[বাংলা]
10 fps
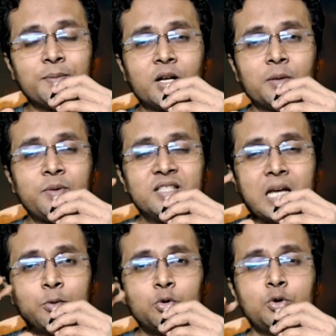আসতে পারবে
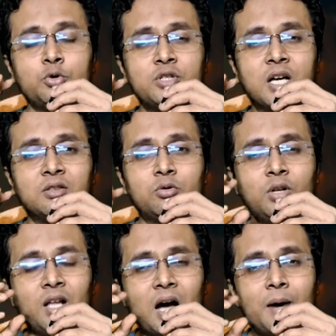যাবতীয় কিছু জানতে
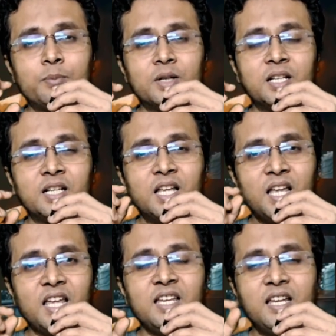হলে আপনাদেরকে
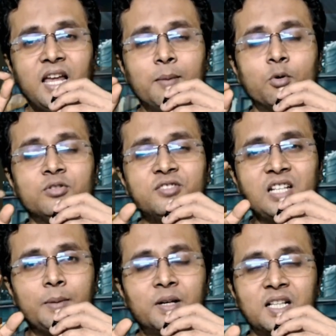এই গেম অন
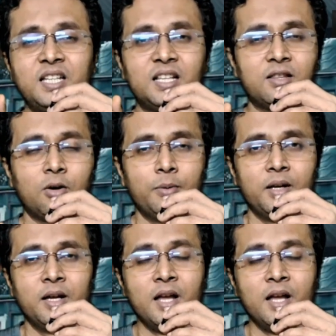সিনেমাটা দেখতে হবে